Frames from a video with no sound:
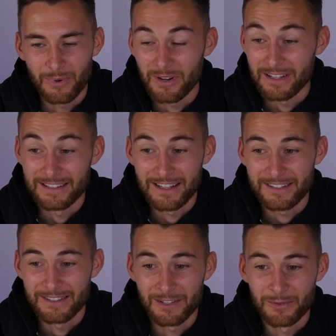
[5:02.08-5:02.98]
Boah, nach
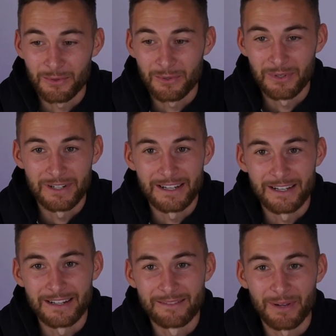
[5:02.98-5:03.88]
dieser Doku
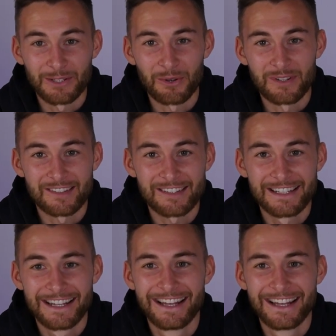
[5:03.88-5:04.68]
äh, McDonald's.